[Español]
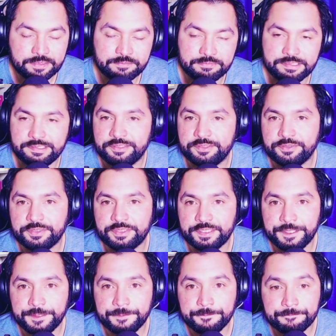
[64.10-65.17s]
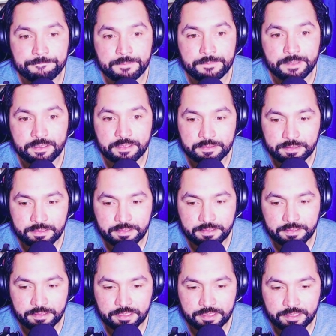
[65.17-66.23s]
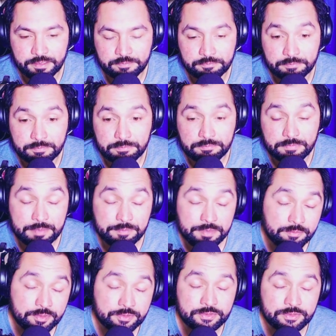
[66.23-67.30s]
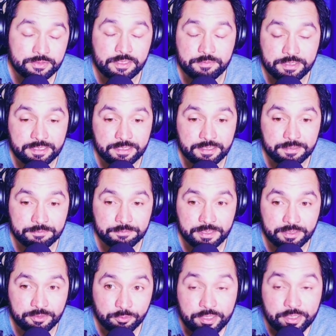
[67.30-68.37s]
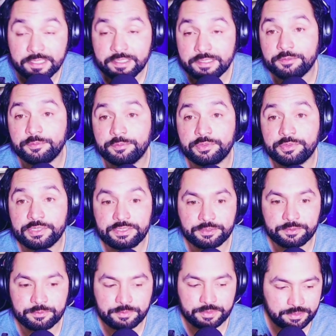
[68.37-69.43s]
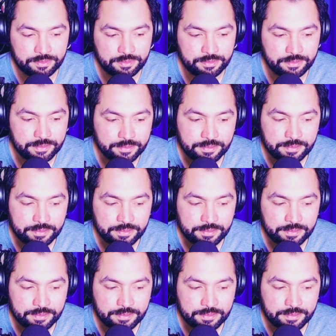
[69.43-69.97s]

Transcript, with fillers: diciendo que em, a mí personalmente me duele un poquito, me,